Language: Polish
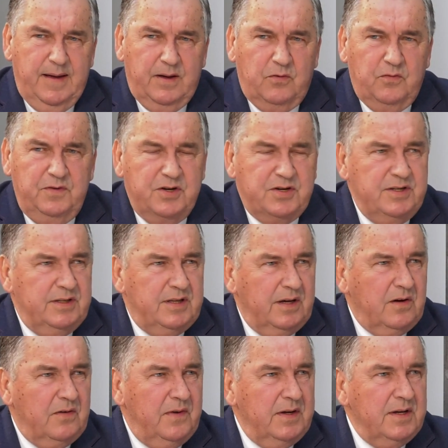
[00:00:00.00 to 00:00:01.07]
również
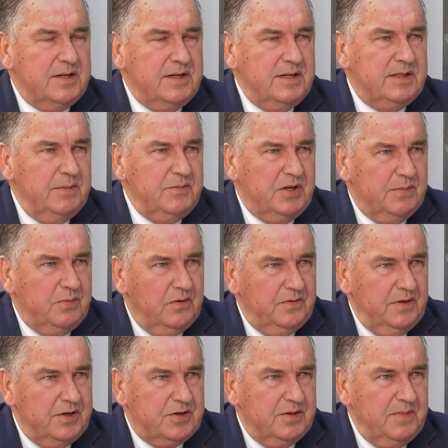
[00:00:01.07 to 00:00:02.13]
zintegrowany system
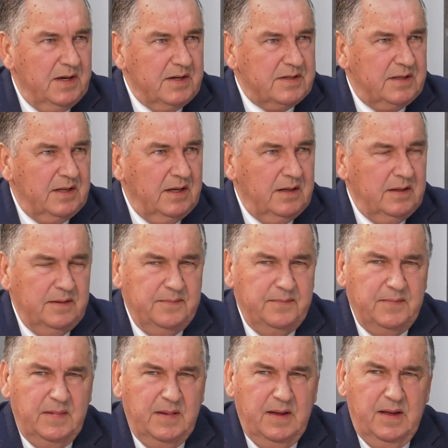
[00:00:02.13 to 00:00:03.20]
ciepłowniczy miasta,
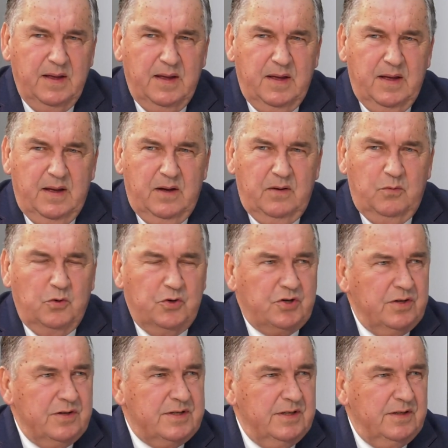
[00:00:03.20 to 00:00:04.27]

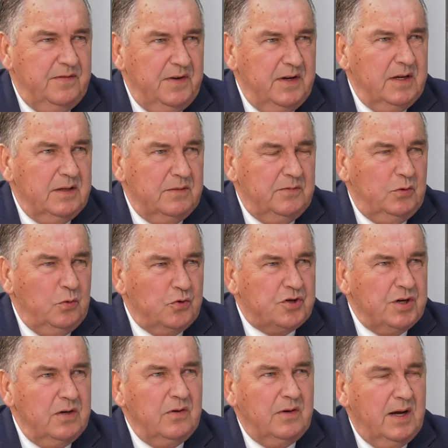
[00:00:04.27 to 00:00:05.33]
łączący dwie
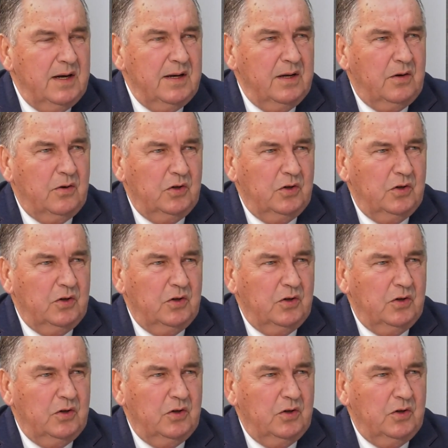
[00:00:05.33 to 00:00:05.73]
duże lokalne